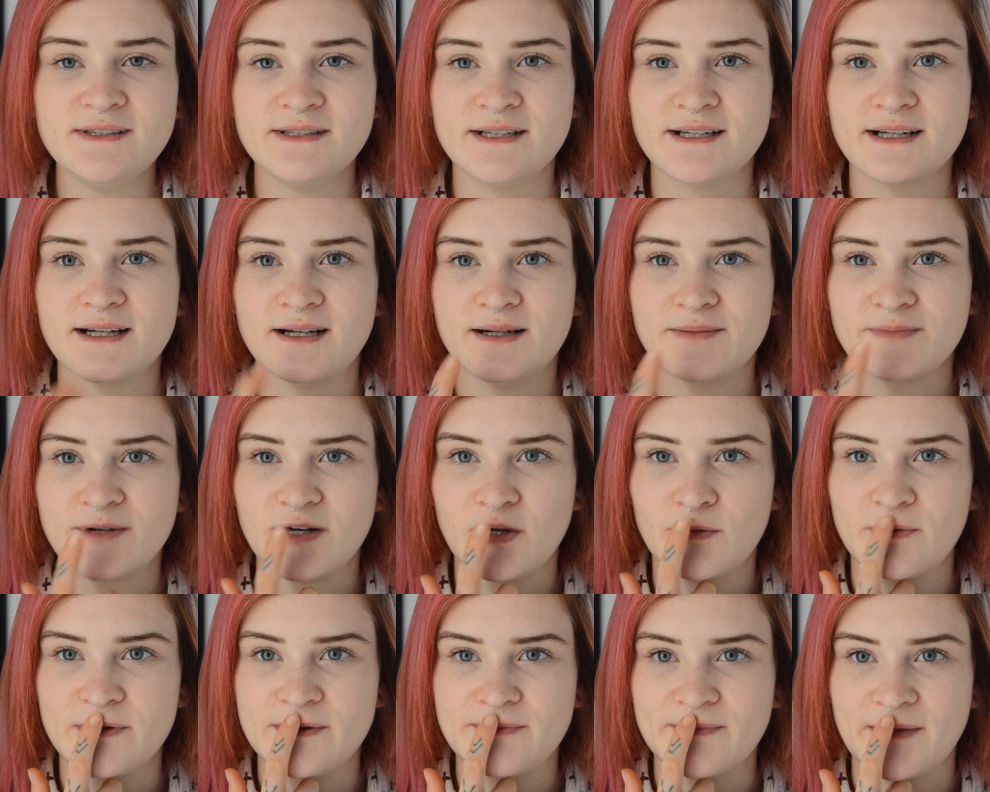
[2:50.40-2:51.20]
dann kam,
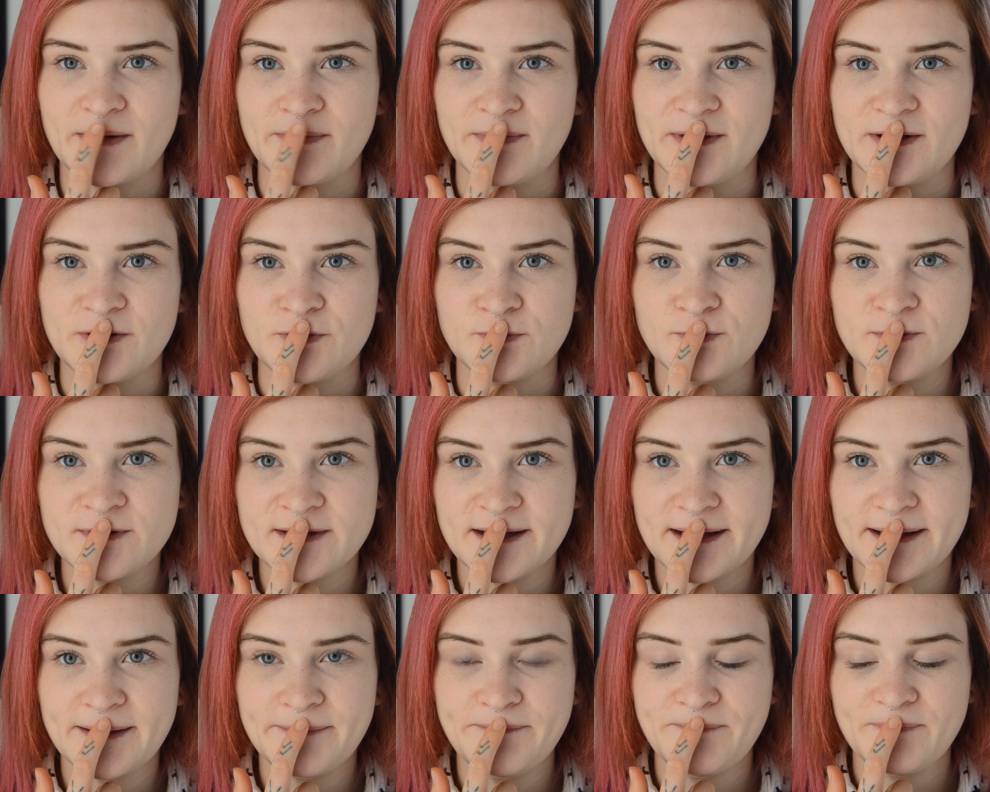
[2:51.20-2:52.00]
glaube ich, mein
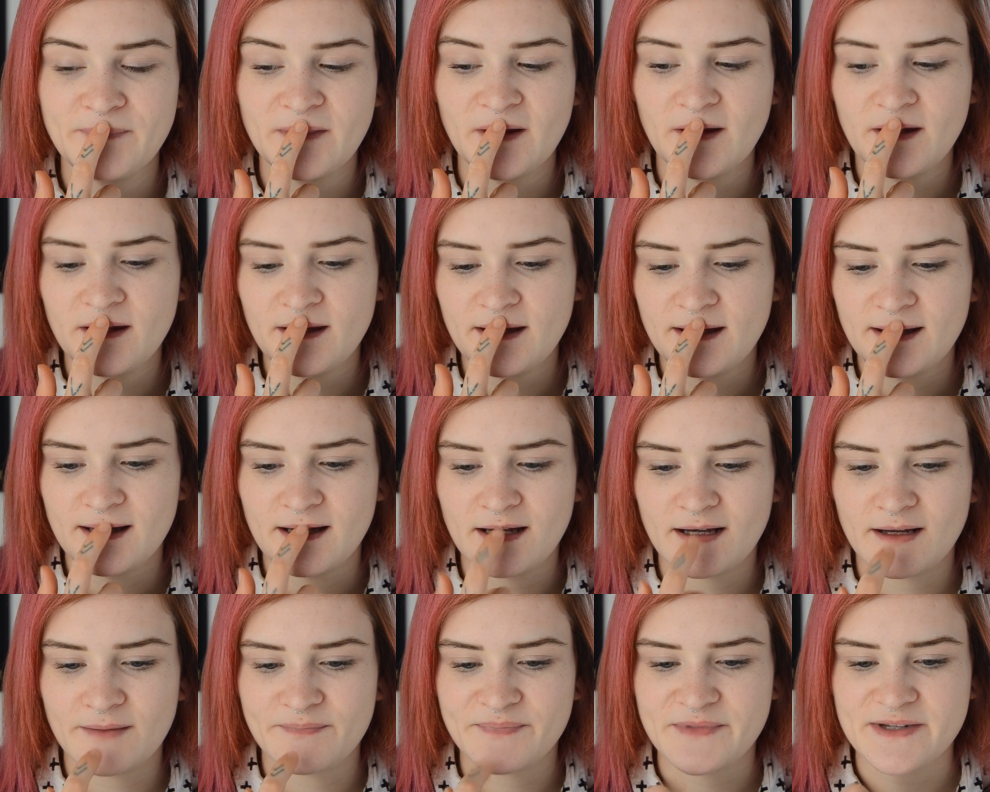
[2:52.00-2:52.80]
Medusa.
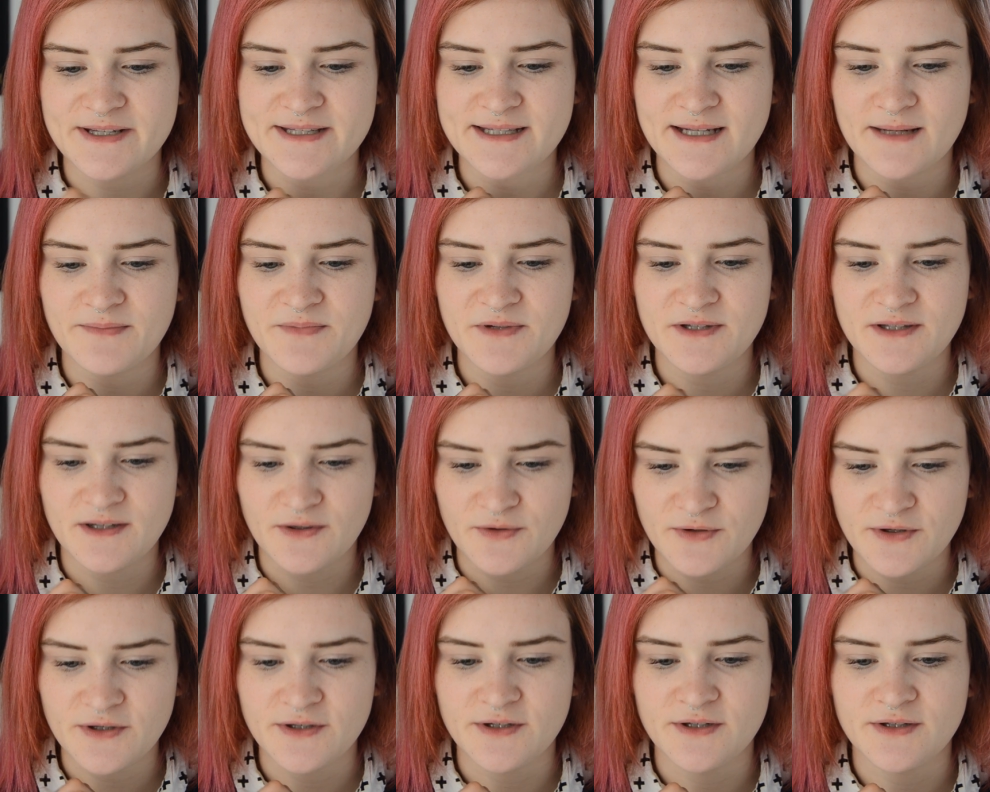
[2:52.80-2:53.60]
Ähm, das habe ich
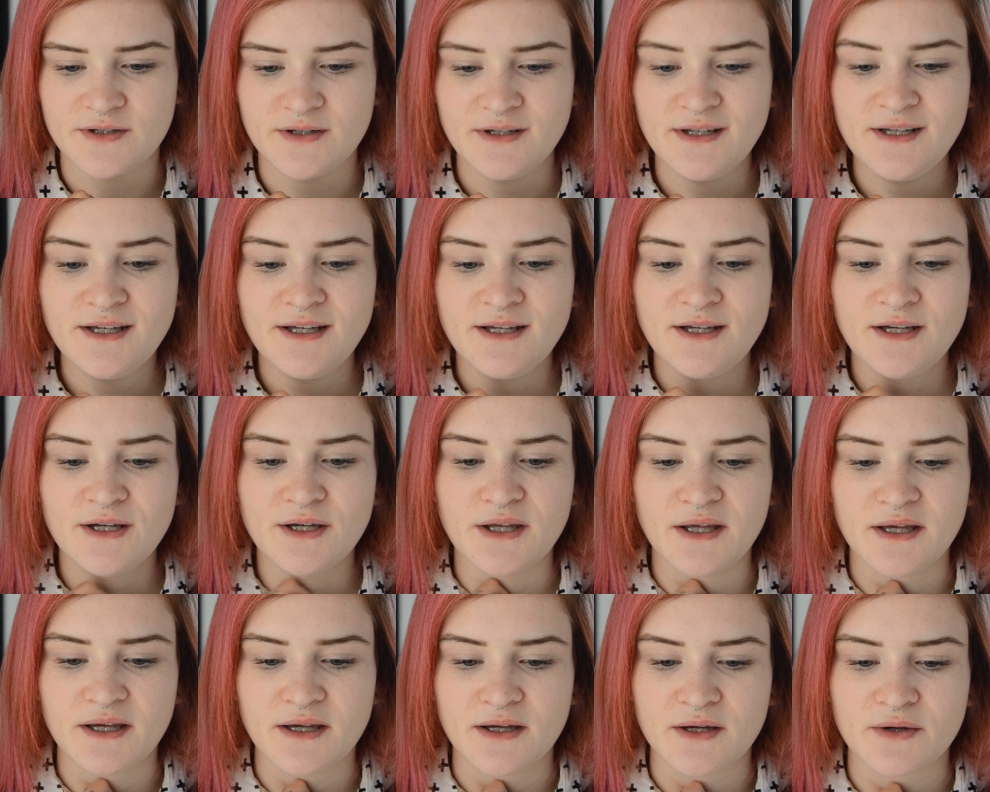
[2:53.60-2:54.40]
auch in
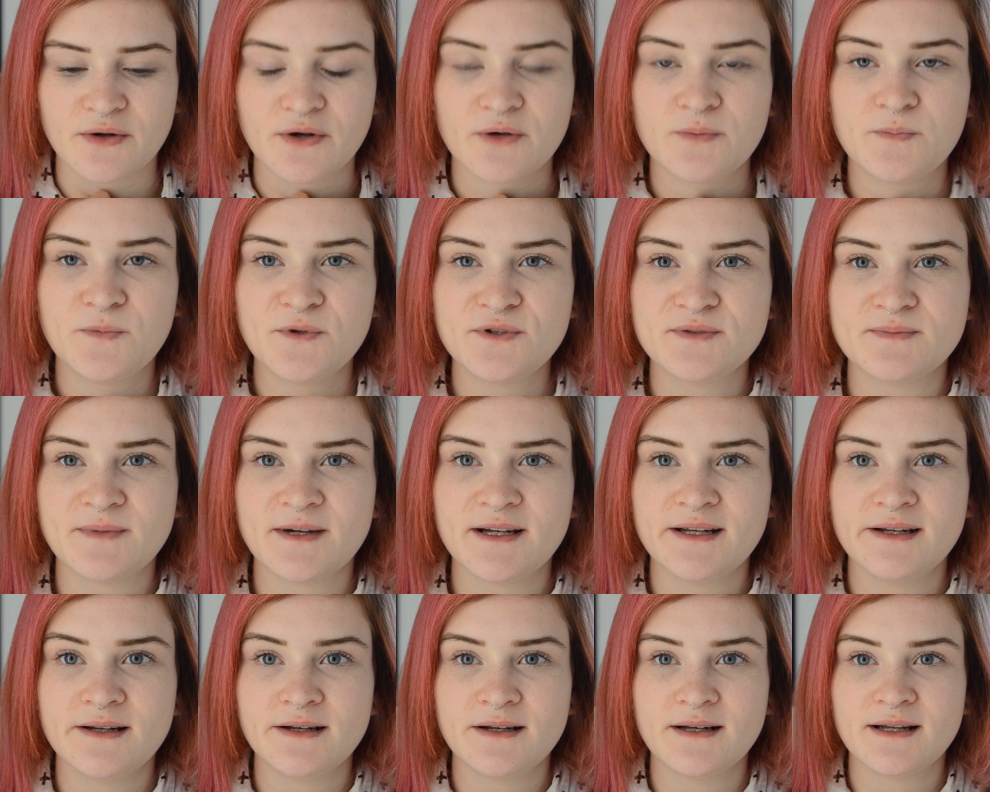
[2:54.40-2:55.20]
äh, Cottbus
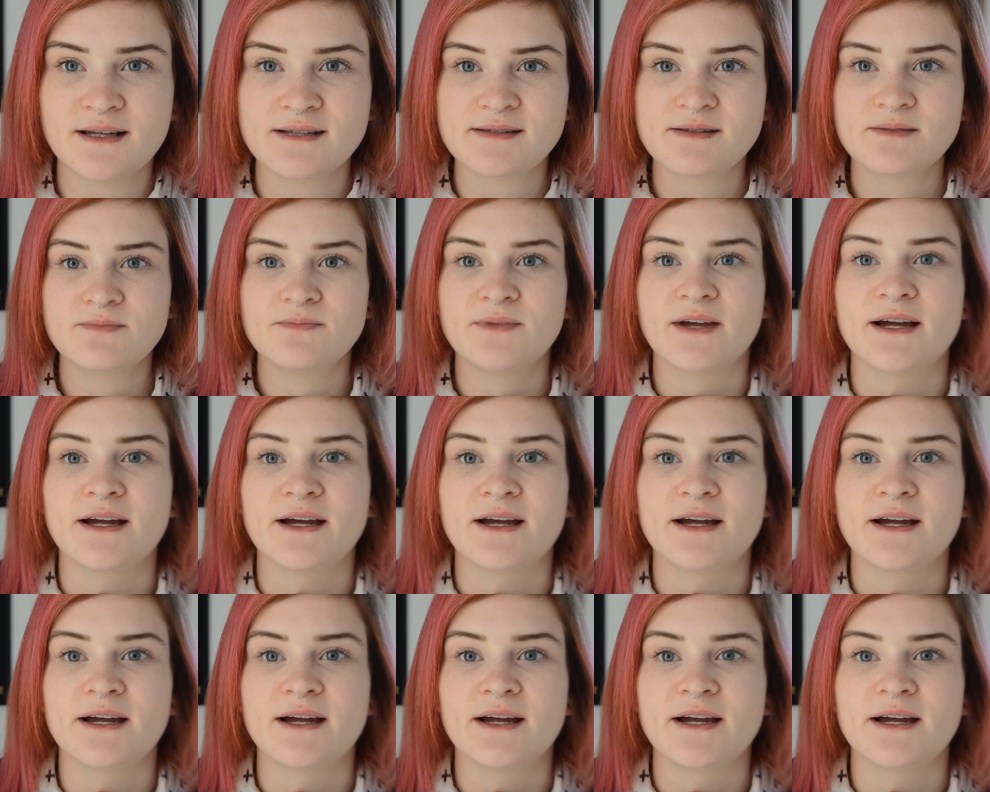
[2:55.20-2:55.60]
machen lassen.